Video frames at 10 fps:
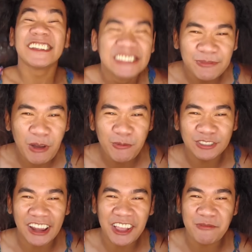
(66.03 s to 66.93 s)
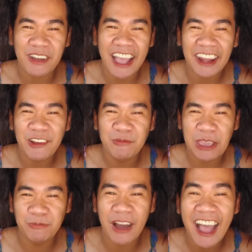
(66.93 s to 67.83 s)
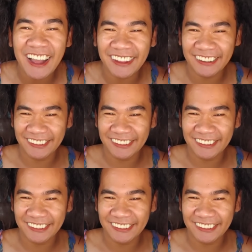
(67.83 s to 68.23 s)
Ang sipag mo talagang mag-aral, bebang.